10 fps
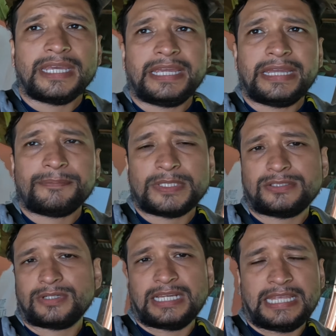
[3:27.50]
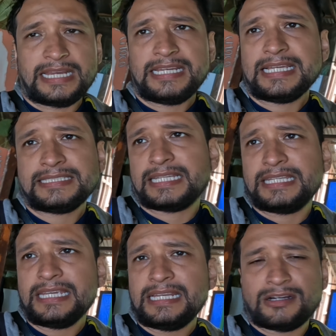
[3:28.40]
eh, pues lo que le dan es la
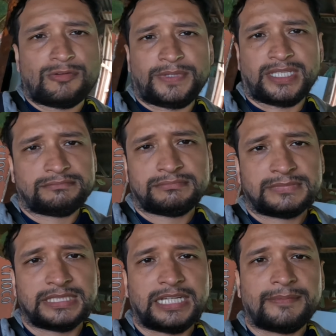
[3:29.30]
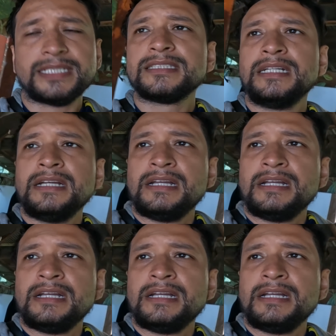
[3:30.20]
estadía y la comida, nada más.